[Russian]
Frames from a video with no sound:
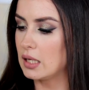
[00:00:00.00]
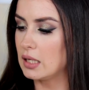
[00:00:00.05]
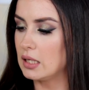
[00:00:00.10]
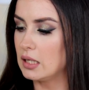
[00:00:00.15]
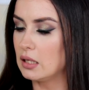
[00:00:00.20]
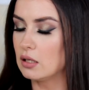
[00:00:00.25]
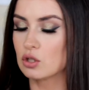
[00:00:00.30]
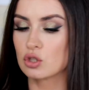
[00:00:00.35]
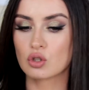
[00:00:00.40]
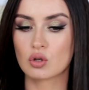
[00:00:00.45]

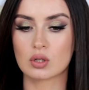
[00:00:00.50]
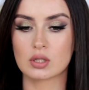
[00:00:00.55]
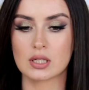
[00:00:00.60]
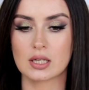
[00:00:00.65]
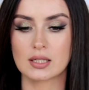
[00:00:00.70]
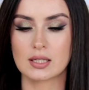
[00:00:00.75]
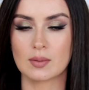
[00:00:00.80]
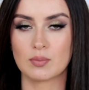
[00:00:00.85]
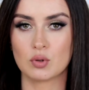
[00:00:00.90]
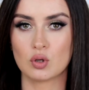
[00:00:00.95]
и что
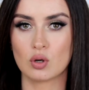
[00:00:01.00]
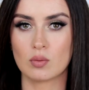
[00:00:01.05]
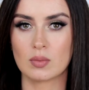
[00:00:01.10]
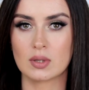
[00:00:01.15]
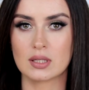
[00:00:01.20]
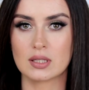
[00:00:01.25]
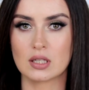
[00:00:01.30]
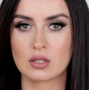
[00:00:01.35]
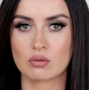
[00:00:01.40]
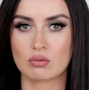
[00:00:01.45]
касается
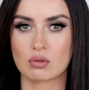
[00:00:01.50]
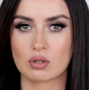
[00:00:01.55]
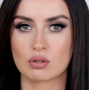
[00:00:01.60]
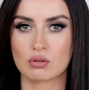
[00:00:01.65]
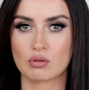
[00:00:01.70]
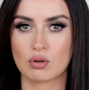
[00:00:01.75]
объема, здесь у нас